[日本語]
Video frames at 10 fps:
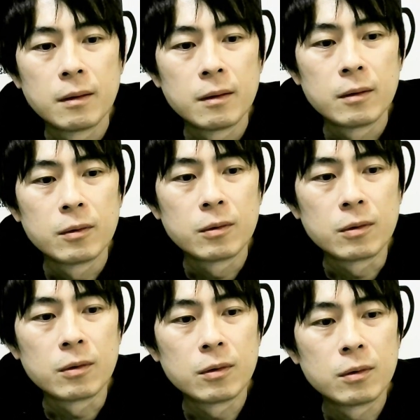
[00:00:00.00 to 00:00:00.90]
こ
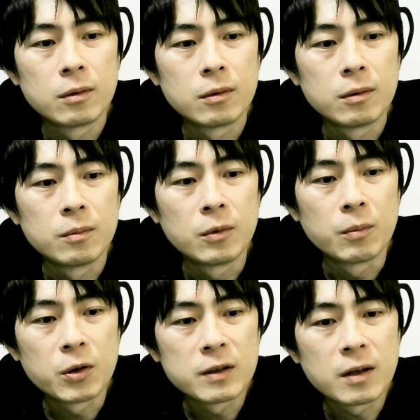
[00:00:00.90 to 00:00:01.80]
の、もう茂
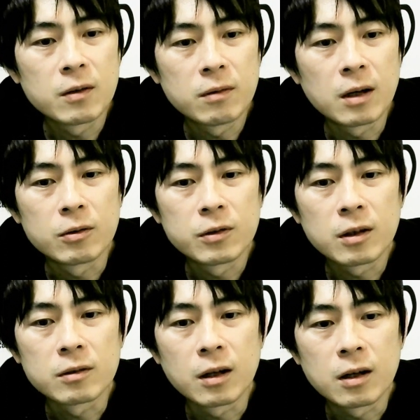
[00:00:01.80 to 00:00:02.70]
木さんはおそら
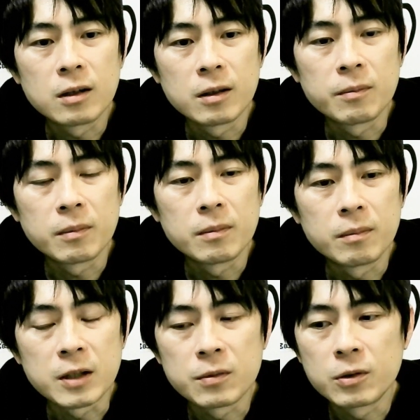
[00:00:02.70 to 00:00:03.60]
くやはり
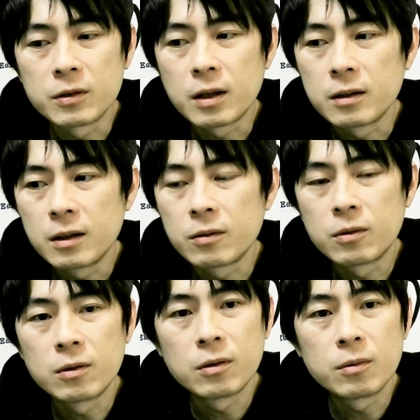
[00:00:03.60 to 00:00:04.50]
松本さんに
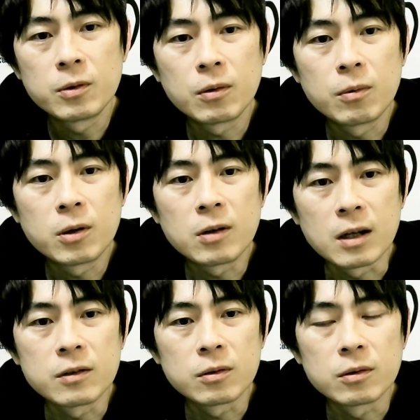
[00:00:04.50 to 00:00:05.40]
こうおもろない
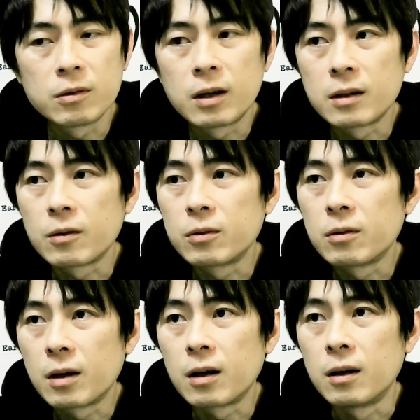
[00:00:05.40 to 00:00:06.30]
ぞと言われたこと
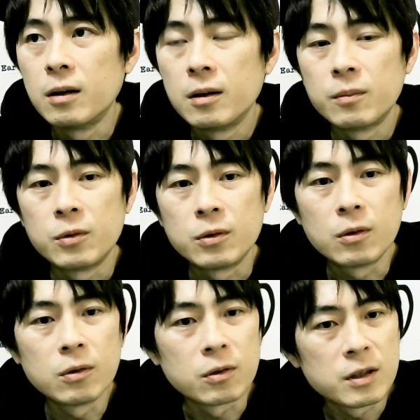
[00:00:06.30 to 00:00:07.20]
がもう脳
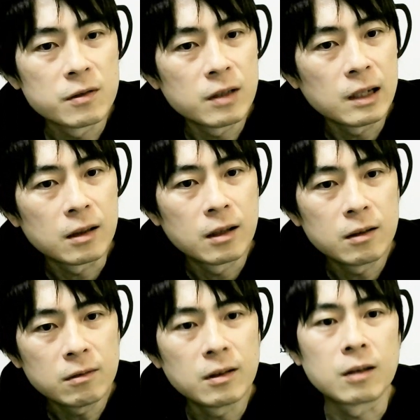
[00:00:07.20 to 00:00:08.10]
の傷になってる
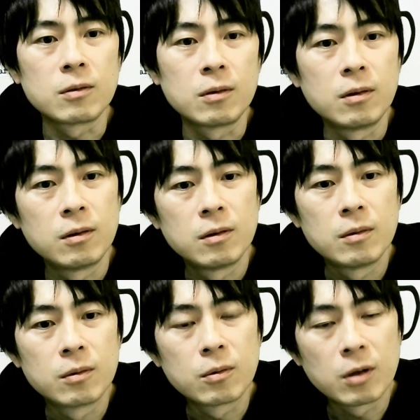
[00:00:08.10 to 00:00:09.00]
んだと。
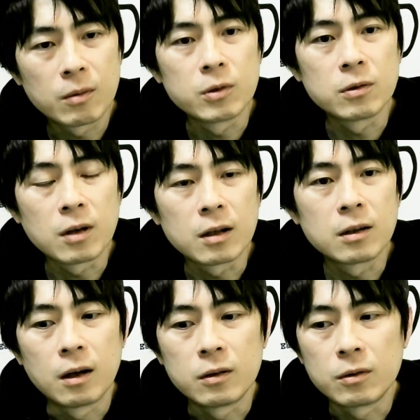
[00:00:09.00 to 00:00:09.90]
これは僕の勝手
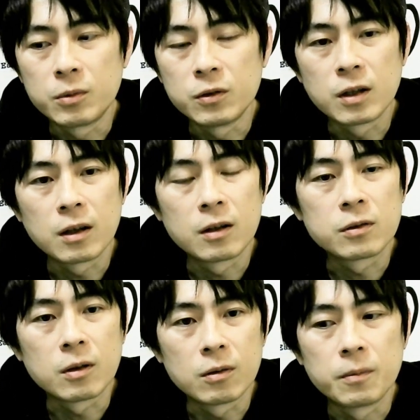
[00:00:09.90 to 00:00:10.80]
な分析ですけ
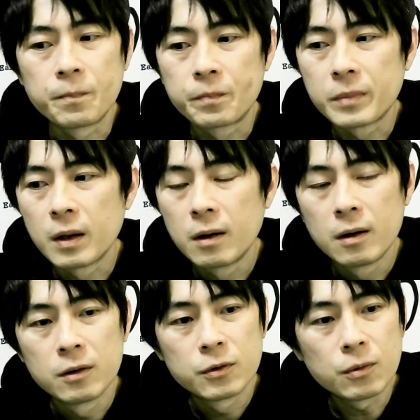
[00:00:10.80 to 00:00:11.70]
ど、
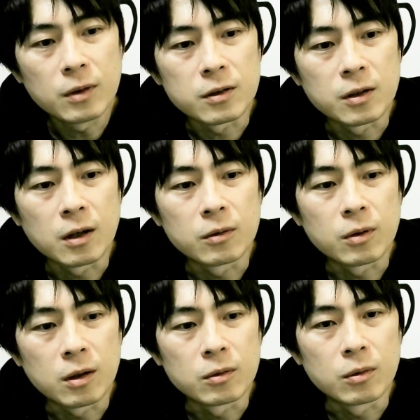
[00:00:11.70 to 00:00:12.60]
そうなんじゃないのか
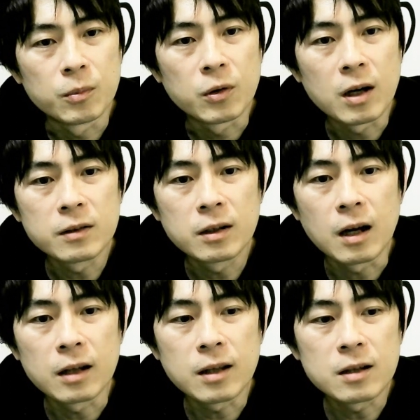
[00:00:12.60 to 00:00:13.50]
なと。もう完全に破
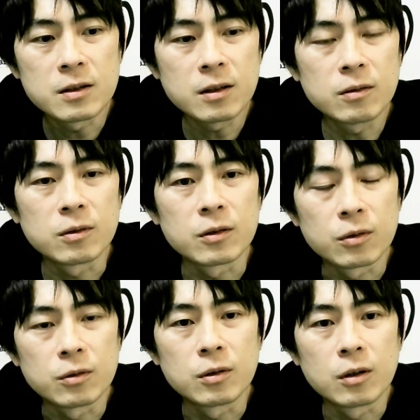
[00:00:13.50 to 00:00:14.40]
綻してるんですよ、
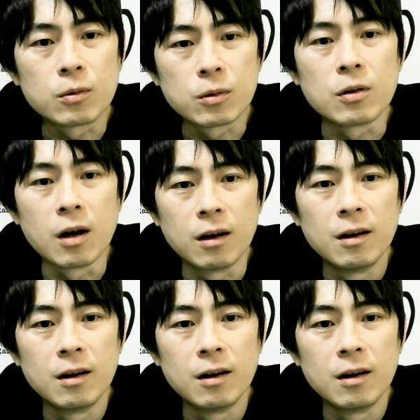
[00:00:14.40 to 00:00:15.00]
言ってることが。